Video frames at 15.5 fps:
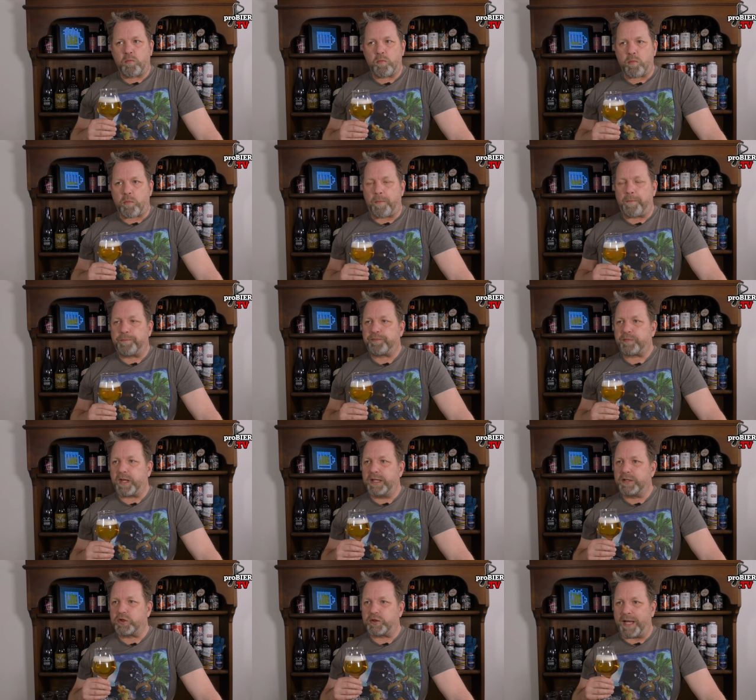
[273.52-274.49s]
Hm,
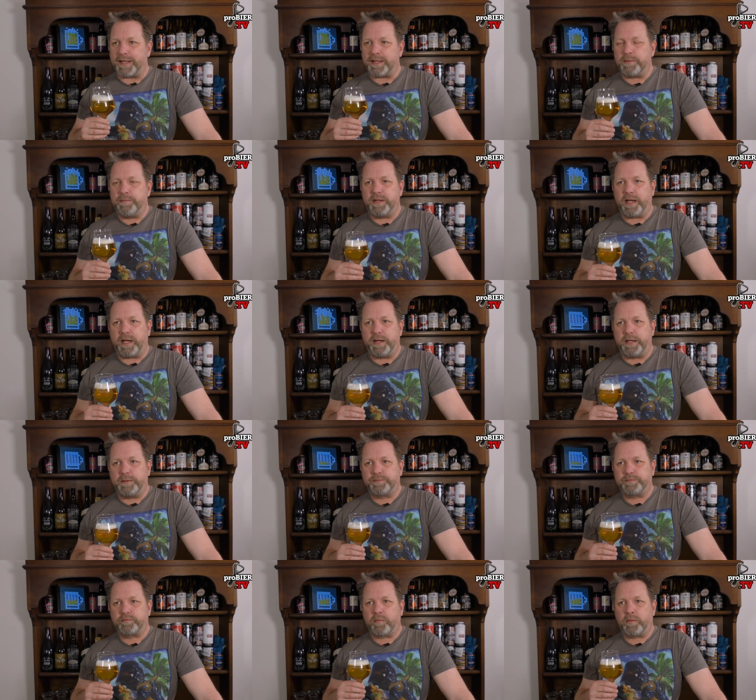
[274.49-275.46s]
also startet mit
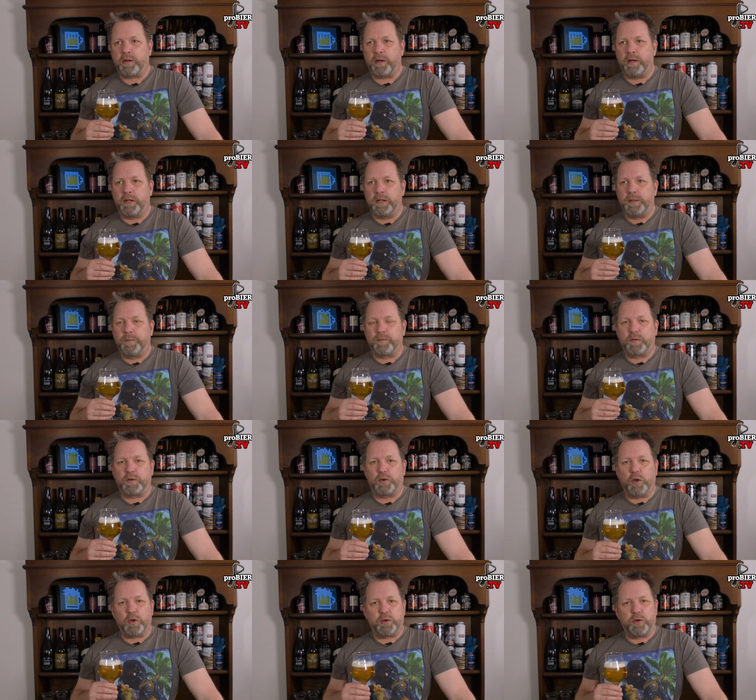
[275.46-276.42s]
einer
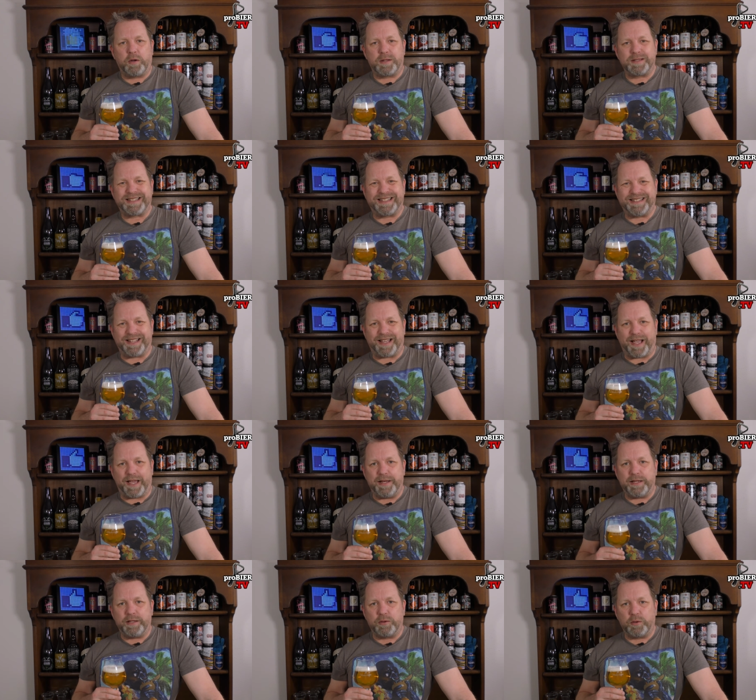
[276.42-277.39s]
doch durchaus
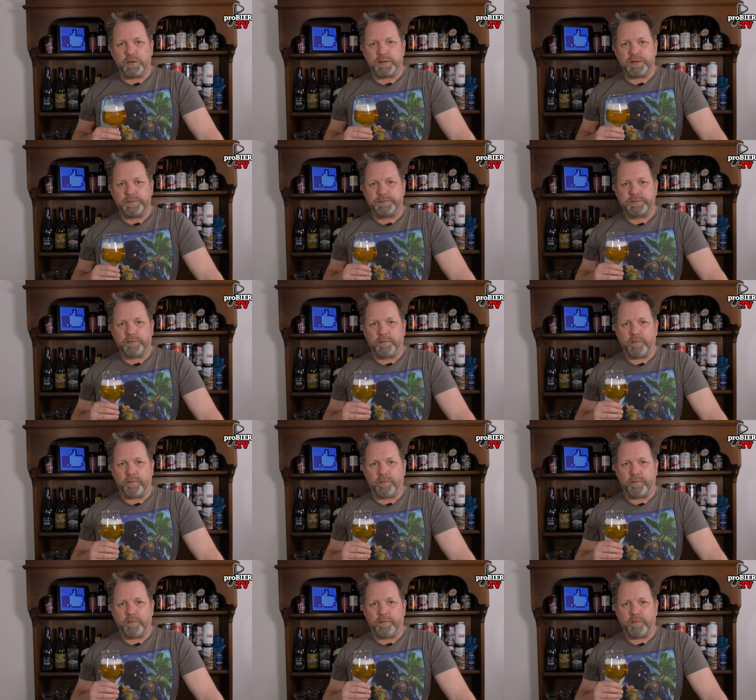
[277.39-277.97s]
getreidigen Note.